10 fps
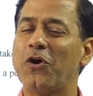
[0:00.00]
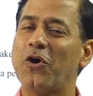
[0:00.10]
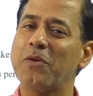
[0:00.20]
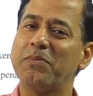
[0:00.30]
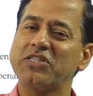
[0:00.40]

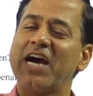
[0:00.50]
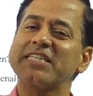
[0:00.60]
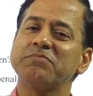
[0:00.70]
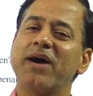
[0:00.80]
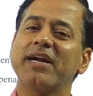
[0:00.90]
और
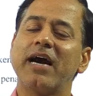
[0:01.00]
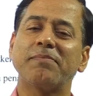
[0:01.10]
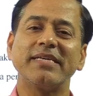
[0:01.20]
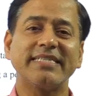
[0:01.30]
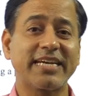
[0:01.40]
50 मार्क
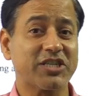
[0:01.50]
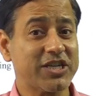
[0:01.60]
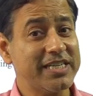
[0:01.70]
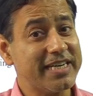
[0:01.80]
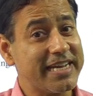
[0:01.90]
आपके
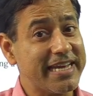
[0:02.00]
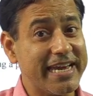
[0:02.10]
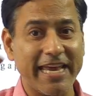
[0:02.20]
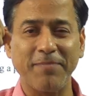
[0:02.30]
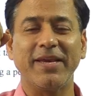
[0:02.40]
सेक्शन
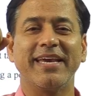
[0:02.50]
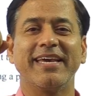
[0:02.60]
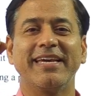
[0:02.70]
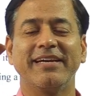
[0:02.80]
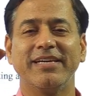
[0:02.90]
ए में
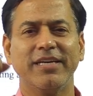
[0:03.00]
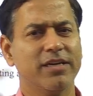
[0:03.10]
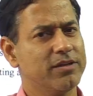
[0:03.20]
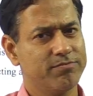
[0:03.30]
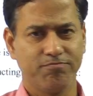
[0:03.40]
है
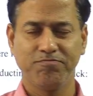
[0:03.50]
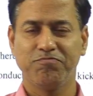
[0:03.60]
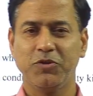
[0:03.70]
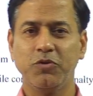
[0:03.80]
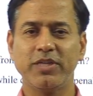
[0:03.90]

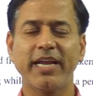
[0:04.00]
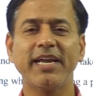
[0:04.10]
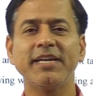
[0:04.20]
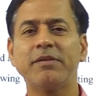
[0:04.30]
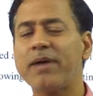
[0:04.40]
हो
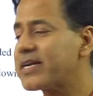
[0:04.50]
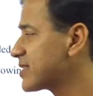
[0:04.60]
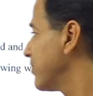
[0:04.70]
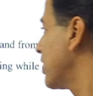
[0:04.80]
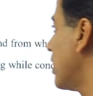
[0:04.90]
जाएंगे 100 मार्क्स